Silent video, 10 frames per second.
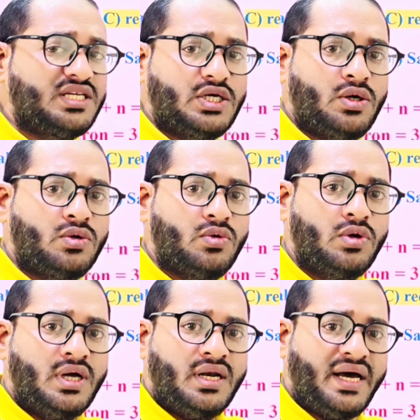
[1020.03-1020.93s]
इज इक्वल टू
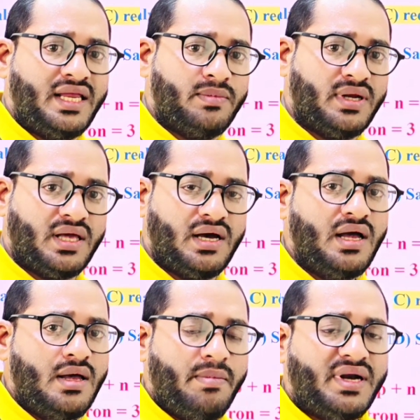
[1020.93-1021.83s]
नाइन बन गया
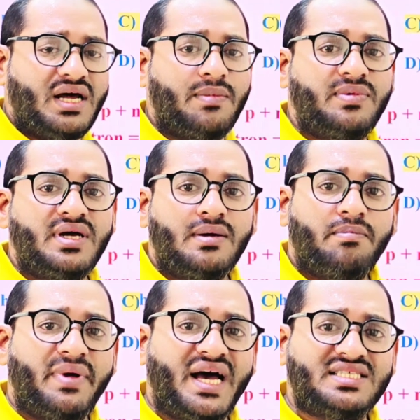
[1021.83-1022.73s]
बेटा अब
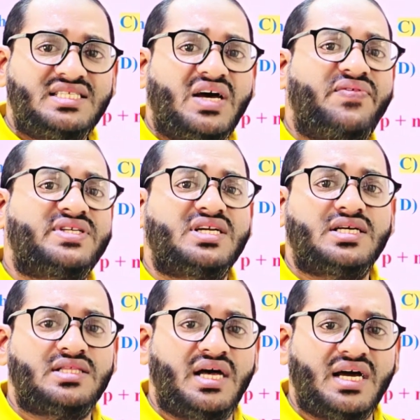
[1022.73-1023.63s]
मैथ डेफिशिएट
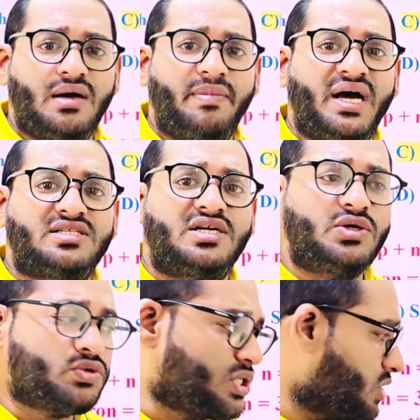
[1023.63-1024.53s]
कितना आएगा मैथ
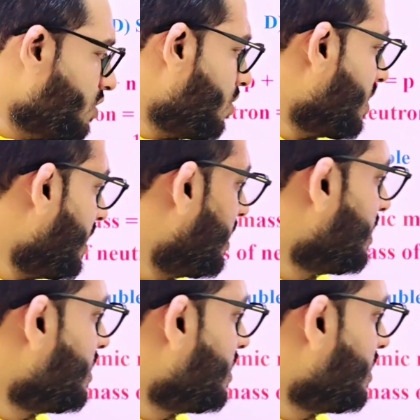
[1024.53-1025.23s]
रिड्यूस कितना होगा